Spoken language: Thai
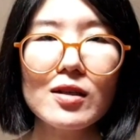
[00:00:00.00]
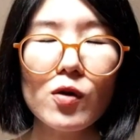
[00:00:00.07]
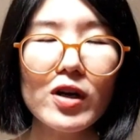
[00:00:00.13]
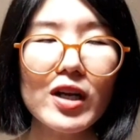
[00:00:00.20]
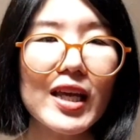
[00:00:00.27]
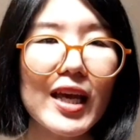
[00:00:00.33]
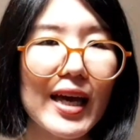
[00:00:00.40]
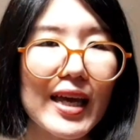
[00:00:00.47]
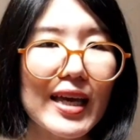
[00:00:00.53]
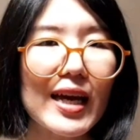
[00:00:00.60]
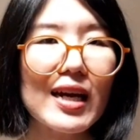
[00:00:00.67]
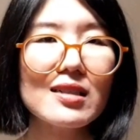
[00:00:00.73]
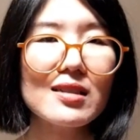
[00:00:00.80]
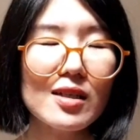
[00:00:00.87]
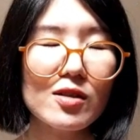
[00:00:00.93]
กลไกกา
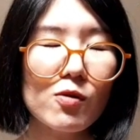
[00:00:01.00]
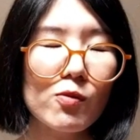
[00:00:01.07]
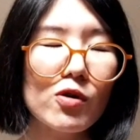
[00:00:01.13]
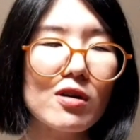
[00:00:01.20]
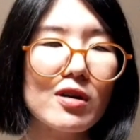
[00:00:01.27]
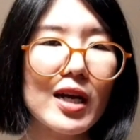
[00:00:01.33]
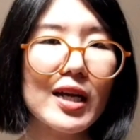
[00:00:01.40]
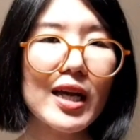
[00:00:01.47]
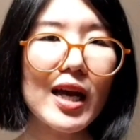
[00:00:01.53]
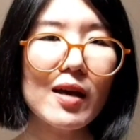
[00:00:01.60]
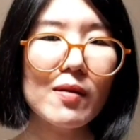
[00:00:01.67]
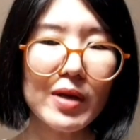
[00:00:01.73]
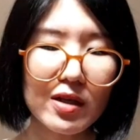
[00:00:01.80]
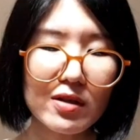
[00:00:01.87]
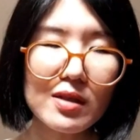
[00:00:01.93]
รรักษาสมดุลของร่างกาย
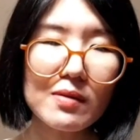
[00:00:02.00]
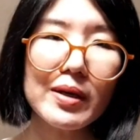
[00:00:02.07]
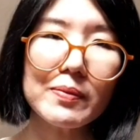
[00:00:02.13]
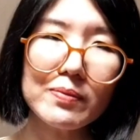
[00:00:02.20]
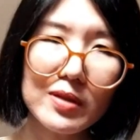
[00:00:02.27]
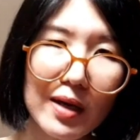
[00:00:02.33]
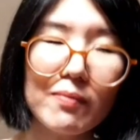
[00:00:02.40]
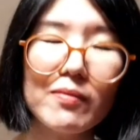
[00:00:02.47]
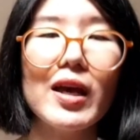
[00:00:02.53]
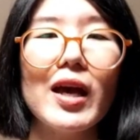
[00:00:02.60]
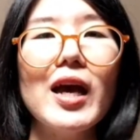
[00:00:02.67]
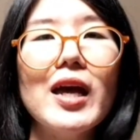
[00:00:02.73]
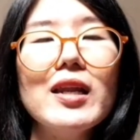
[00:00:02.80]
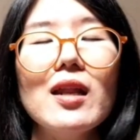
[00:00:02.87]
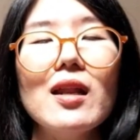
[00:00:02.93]
มันก็จะแบบทำ
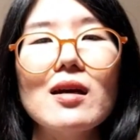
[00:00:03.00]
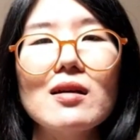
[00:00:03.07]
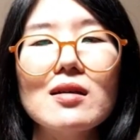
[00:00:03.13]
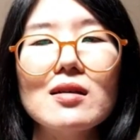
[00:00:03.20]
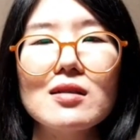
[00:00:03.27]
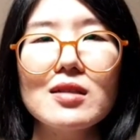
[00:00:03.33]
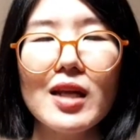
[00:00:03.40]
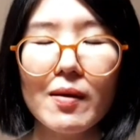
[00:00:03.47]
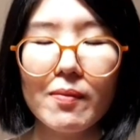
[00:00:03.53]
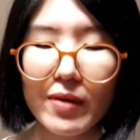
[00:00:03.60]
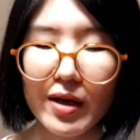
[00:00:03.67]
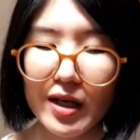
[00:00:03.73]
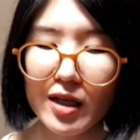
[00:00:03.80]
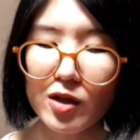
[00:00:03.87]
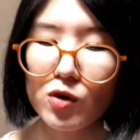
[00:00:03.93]
งานนี่แหละ
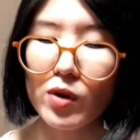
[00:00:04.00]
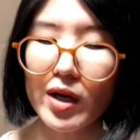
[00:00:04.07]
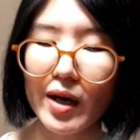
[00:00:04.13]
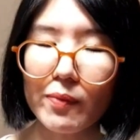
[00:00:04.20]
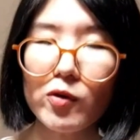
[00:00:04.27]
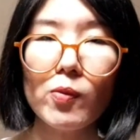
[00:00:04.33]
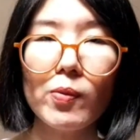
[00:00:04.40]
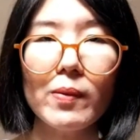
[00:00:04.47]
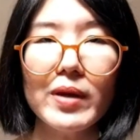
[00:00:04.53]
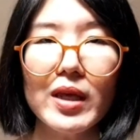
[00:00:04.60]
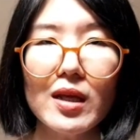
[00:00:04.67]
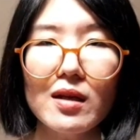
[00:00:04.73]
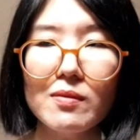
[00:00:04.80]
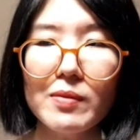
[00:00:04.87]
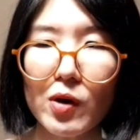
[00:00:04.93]
ทำให้ตัวรับโดปา
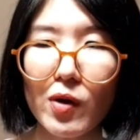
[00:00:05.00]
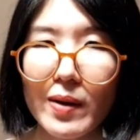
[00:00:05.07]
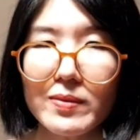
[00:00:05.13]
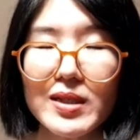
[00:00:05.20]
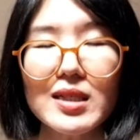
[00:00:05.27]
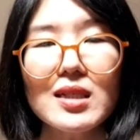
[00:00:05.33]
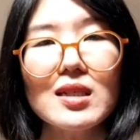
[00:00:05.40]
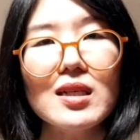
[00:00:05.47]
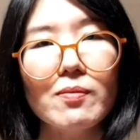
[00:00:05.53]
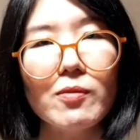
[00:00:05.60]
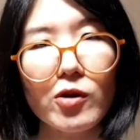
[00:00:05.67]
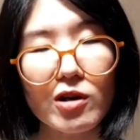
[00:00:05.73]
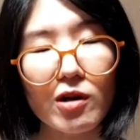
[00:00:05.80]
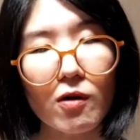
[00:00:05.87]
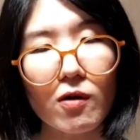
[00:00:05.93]
มีนมีความเซนซิทีฟ
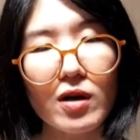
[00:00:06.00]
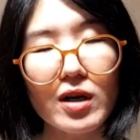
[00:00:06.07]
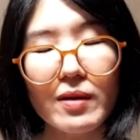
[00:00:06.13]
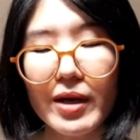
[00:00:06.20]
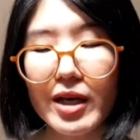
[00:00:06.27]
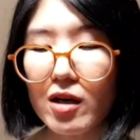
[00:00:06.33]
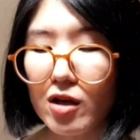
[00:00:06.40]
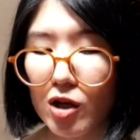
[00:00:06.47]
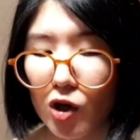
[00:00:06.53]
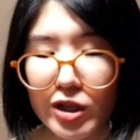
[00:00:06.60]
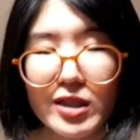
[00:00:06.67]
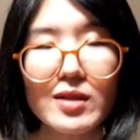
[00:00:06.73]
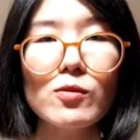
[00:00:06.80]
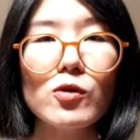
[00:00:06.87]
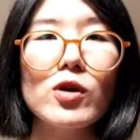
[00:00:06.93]
ลดลงหรือไม่ก็ล
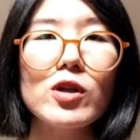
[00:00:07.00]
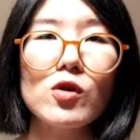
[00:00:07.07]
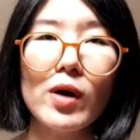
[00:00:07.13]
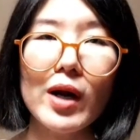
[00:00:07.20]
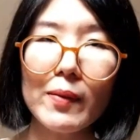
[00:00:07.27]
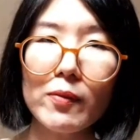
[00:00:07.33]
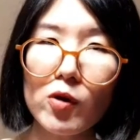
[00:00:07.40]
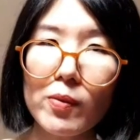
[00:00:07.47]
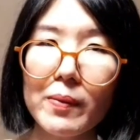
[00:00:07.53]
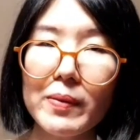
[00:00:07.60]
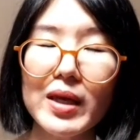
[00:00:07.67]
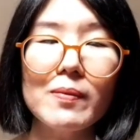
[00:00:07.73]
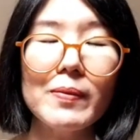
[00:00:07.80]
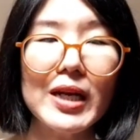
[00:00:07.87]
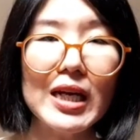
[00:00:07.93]
ดจำนวนตัวรับโดปา
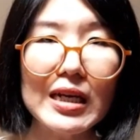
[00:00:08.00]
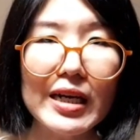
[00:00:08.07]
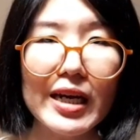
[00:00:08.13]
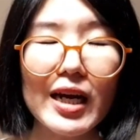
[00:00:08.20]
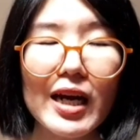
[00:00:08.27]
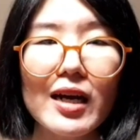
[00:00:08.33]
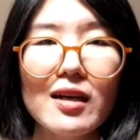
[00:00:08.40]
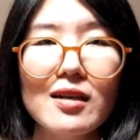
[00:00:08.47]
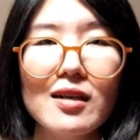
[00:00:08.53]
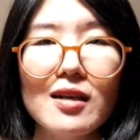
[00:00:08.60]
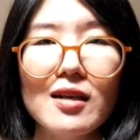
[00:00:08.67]
มีนไปเลยนะคะ